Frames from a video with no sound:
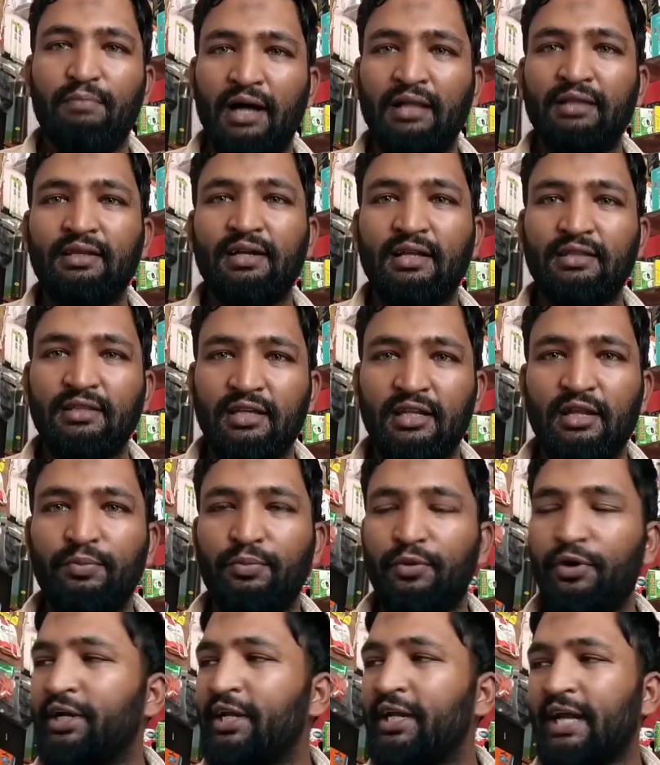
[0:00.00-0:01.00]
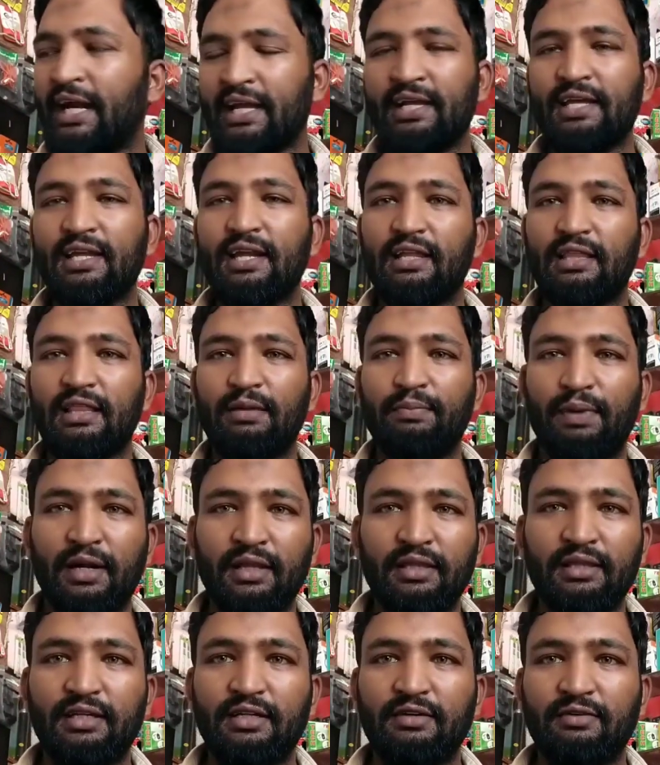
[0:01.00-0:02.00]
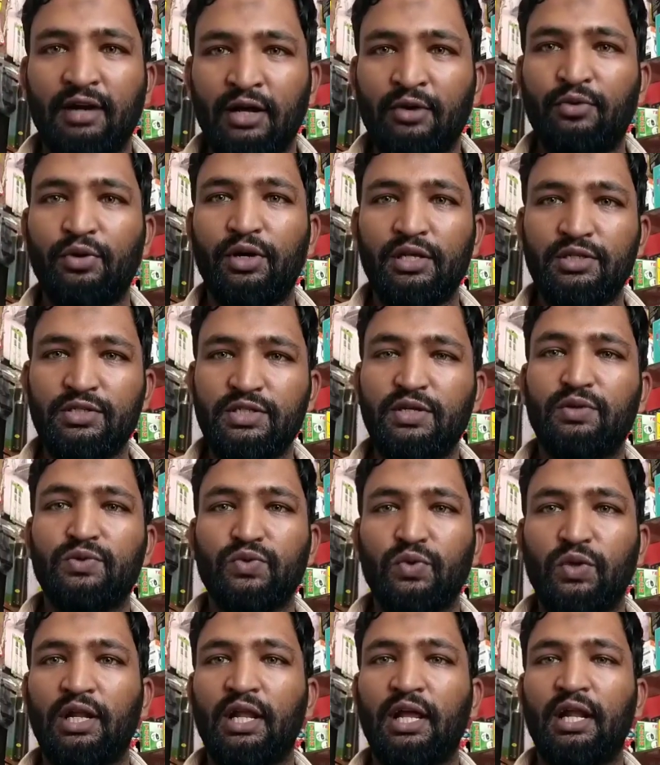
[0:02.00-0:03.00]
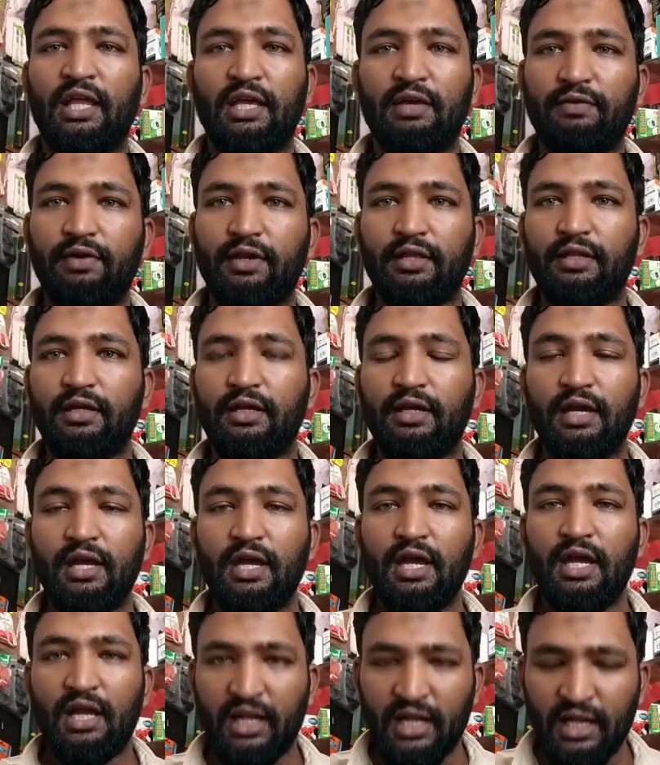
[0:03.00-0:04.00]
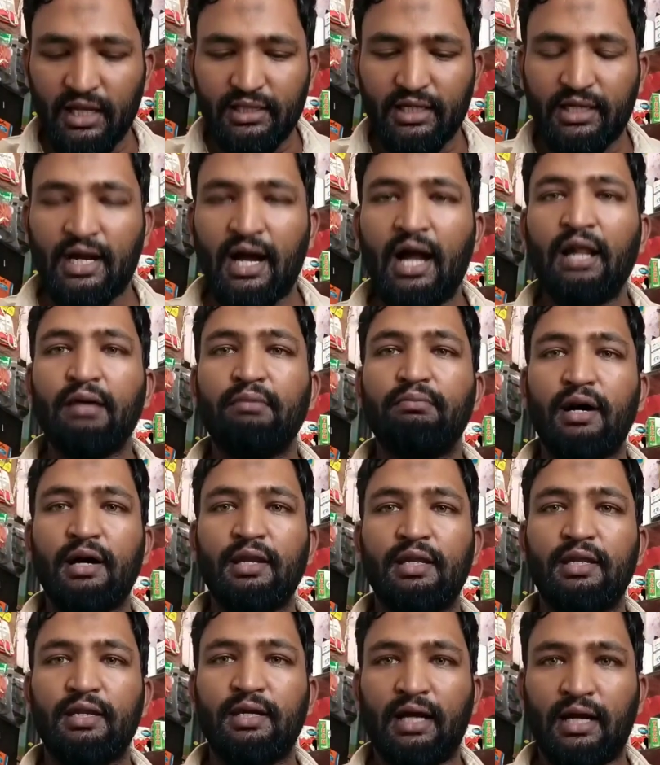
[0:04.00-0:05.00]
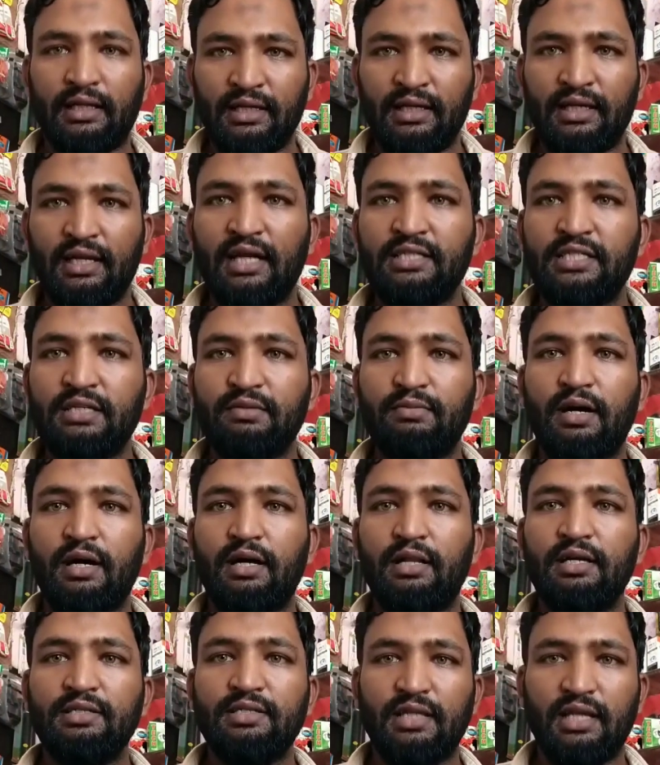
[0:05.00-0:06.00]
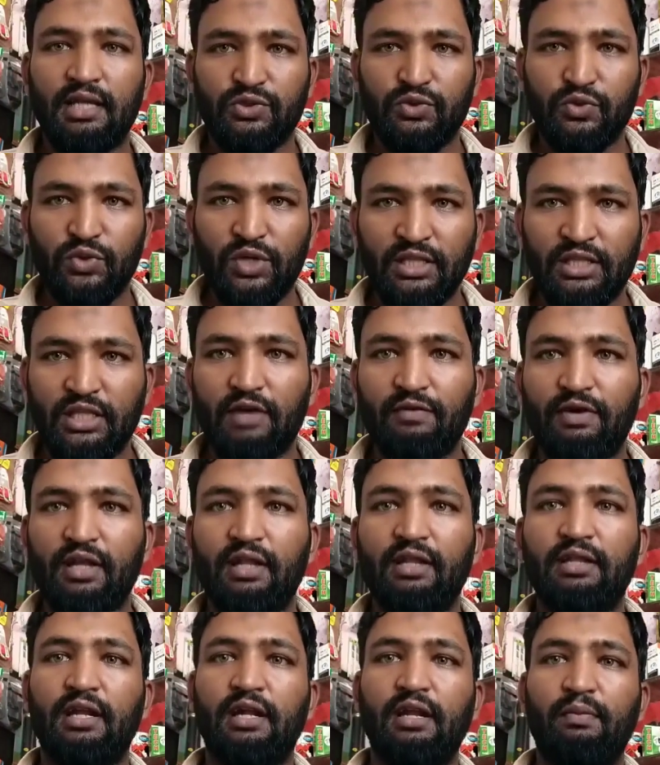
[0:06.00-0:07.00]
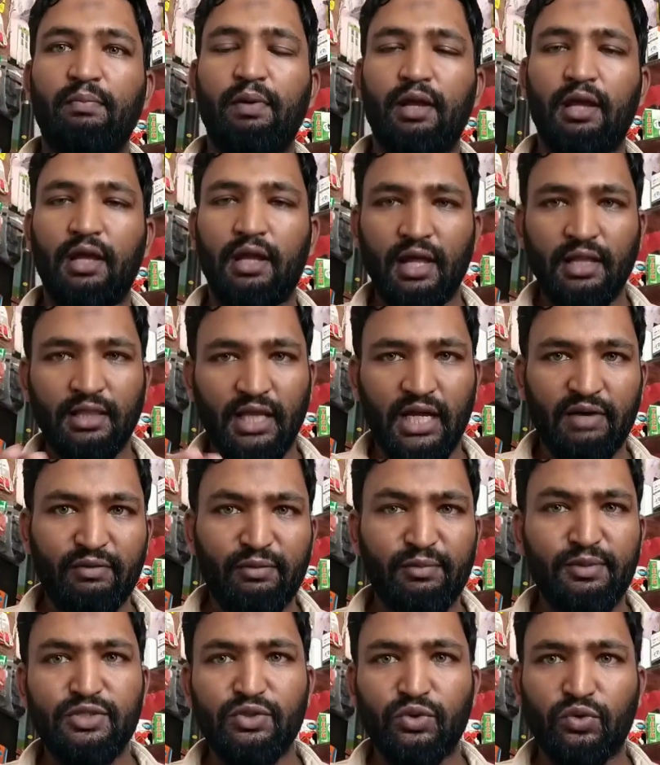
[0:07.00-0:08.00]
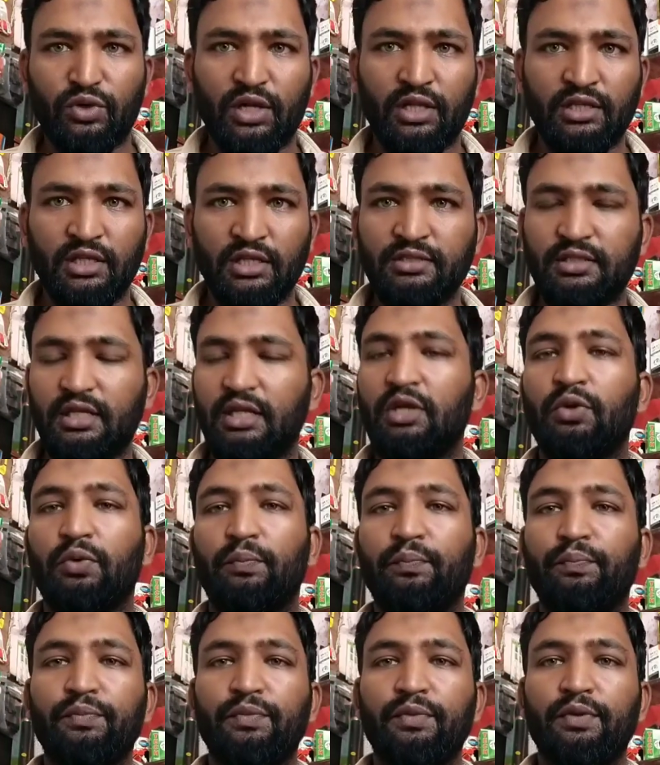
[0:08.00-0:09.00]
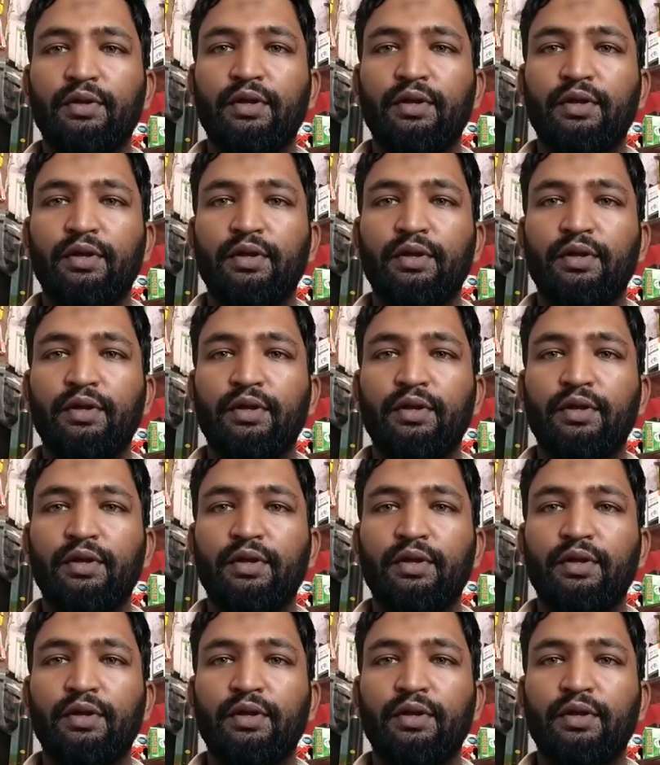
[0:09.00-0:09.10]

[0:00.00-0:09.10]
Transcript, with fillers: பாத யாத்திரையில் போயிட்டு கிடைக்கிற இடத்துல படுத்துட்டு வாழக்கூடிய சூழலாக இன்னைக்கு வருது இன்னைக்கு காலம் மாறி இருக்குது அதுக்கேற்ற மாதிரி சில சுய தேவைகளின் அடிப்படையில் தகவமைச்சு கொள்ளத்தான் செய்யணும்